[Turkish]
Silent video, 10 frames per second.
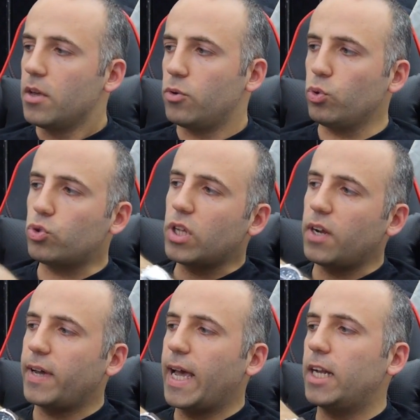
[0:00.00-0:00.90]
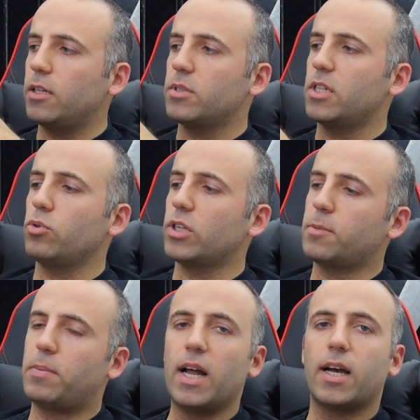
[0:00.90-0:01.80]
Üst tarafa geldiğimizde
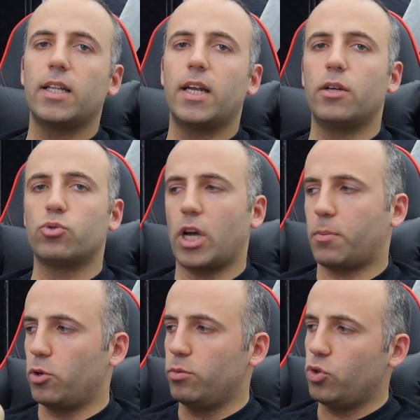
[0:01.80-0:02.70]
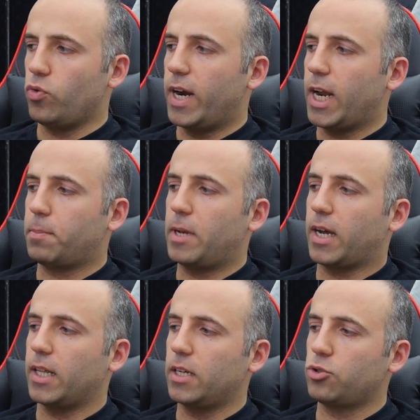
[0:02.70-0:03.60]
burası plakalara en uzak bölüm. Yuvarlak
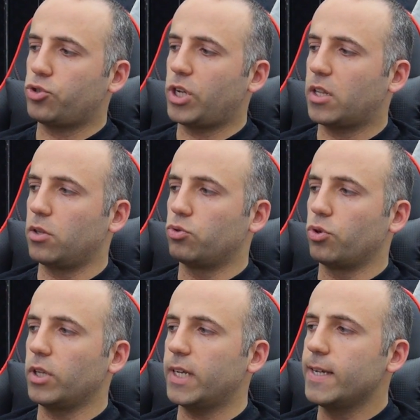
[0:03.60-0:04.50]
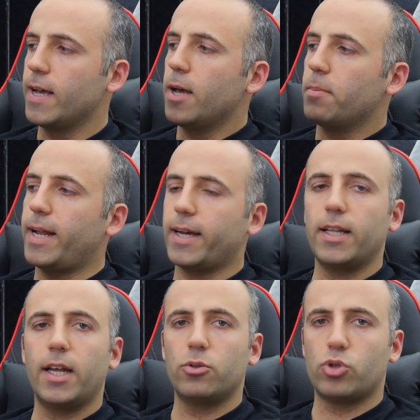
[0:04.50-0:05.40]
plakalar şu şekilde duruyorlar.
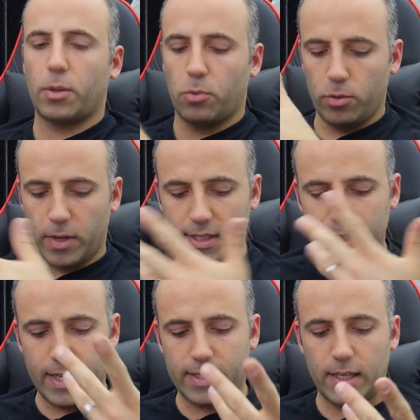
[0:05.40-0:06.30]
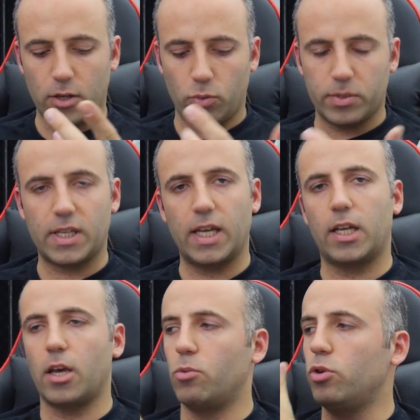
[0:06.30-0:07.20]
Plakalara en uzak bölüm aslında en serin olması
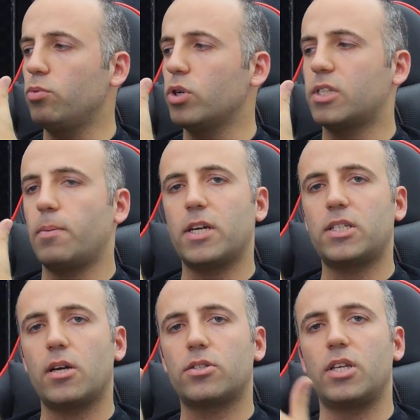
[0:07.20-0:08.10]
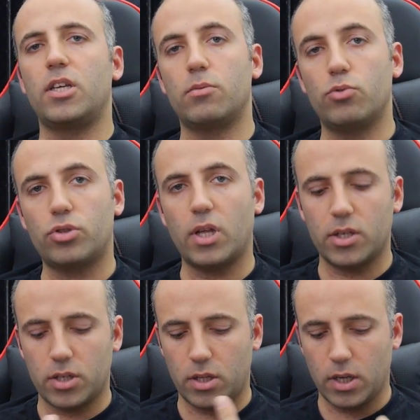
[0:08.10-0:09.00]
gereken bölüm. Burası da başlangıçta 23
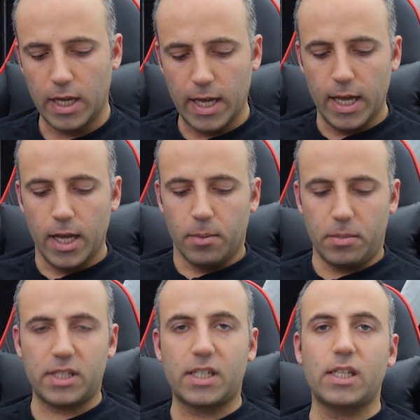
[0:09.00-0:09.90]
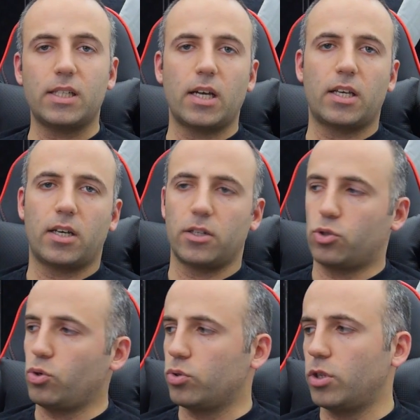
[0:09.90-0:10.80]
dereceydi. Biz 40 dakikanın
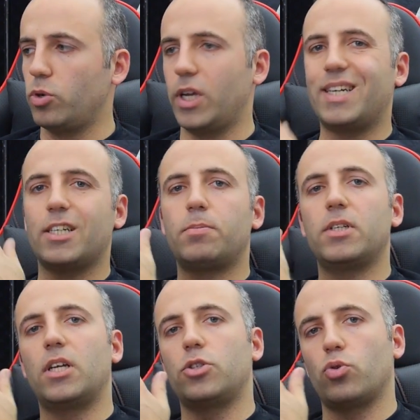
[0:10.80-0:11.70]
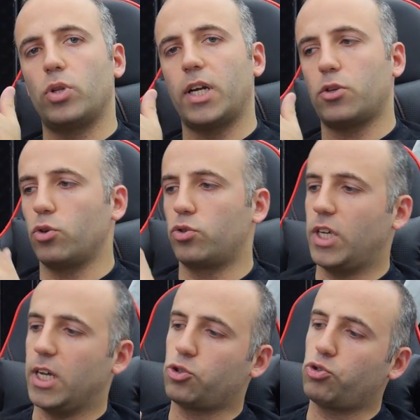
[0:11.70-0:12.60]
sonunda burayı 41 derece olarak
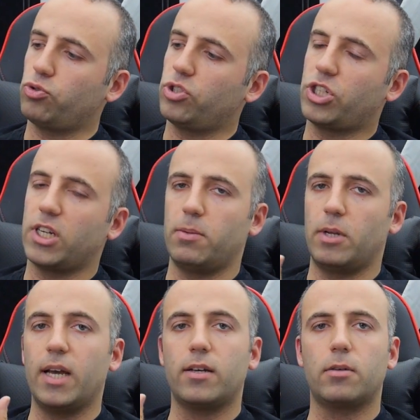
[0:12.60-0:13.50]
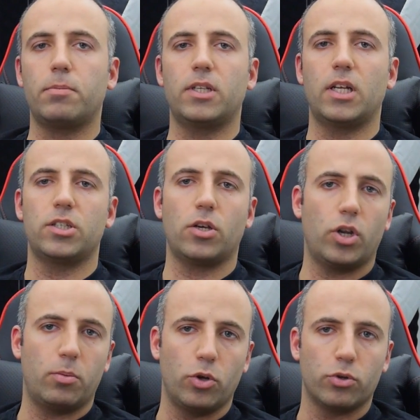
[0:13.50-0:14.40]
gördük. Yani şu dışarıyı bile 41 derece
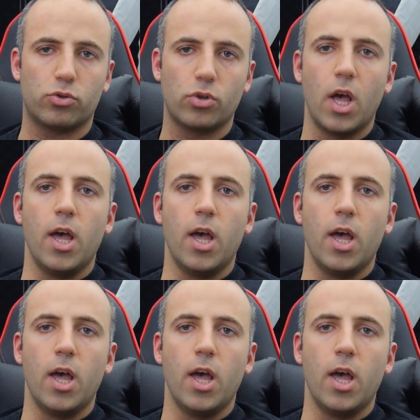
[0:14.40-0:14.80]
görebiliyoruz.